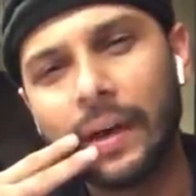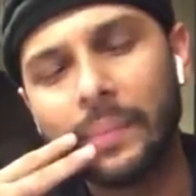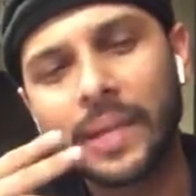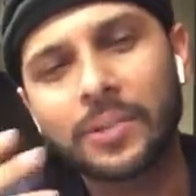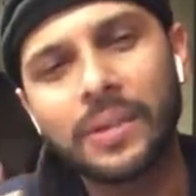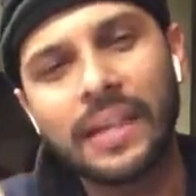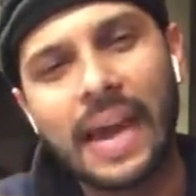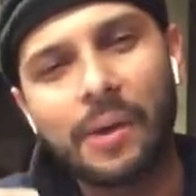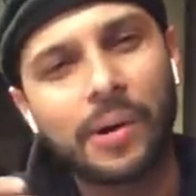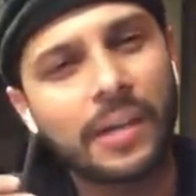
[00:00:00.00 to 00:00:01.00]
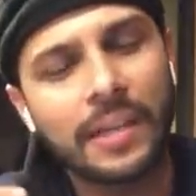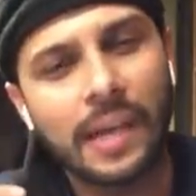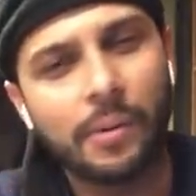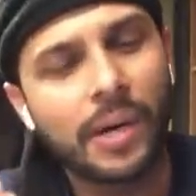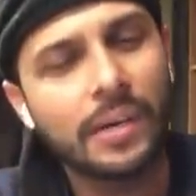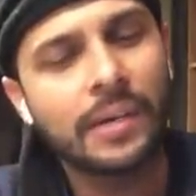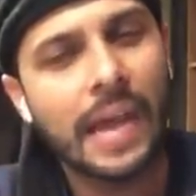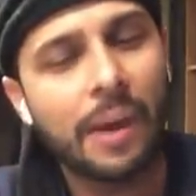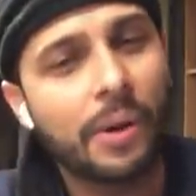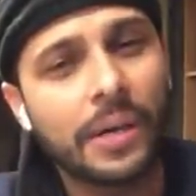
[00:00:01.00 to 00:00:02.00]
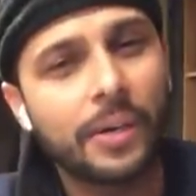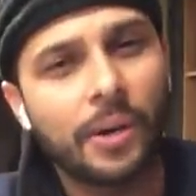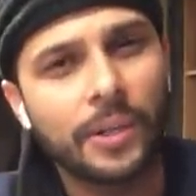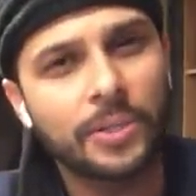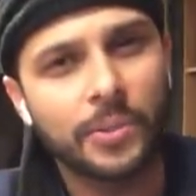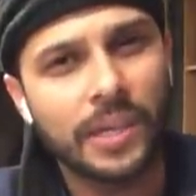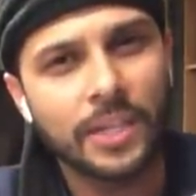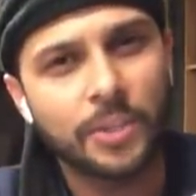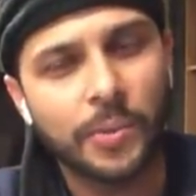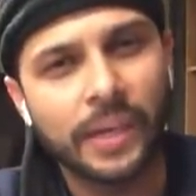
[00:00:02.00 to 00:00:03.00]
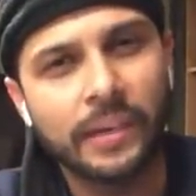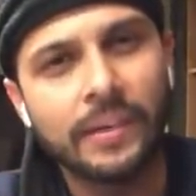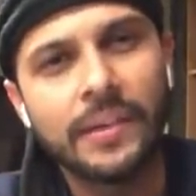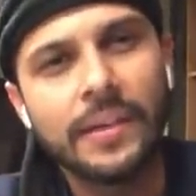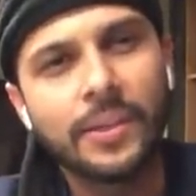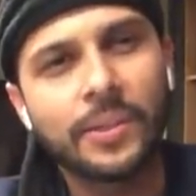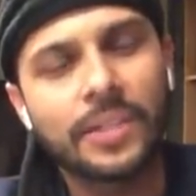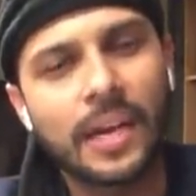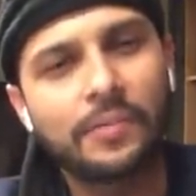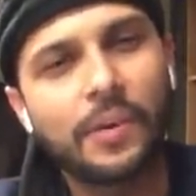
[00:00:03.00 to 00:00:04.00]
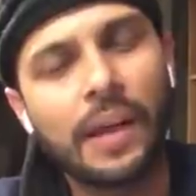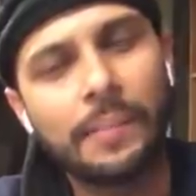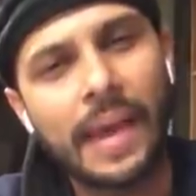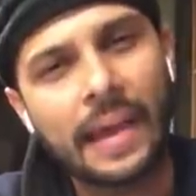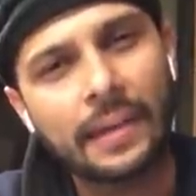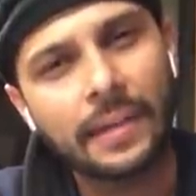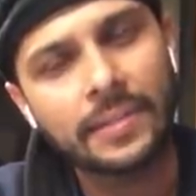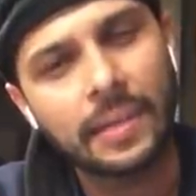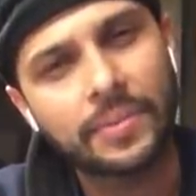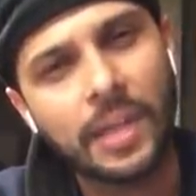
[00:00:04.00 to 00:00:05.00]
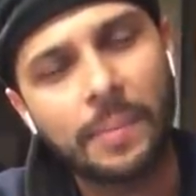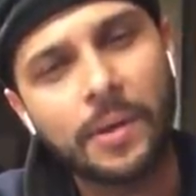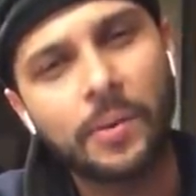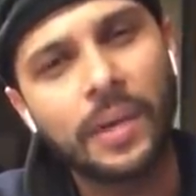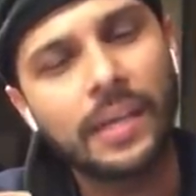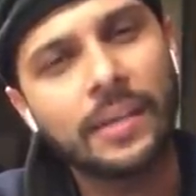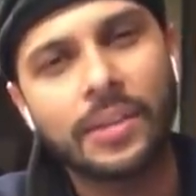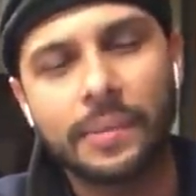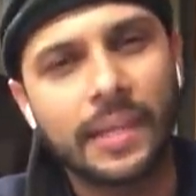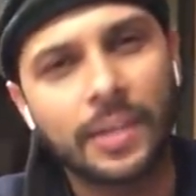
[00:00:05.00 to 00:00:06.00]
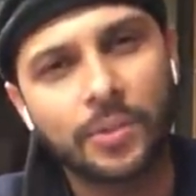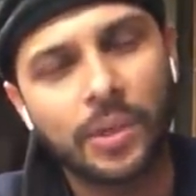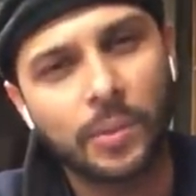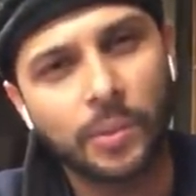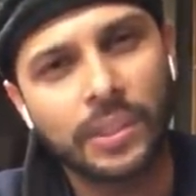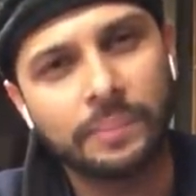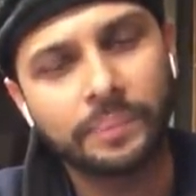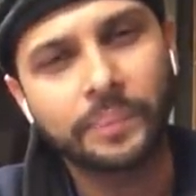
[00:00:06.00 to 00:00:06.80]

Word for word: আমি আসলে অ্যাওয়ার্ডে অ্যাওয়ার্ড অ্যাওয়ার্ডেড হওয়ার জন্য কাজ করি না তো যার ফলে আমি এক লাখ সাবস্ক্রাইবার হলেই কিন্তু আমি এই কাজগুলো করতাম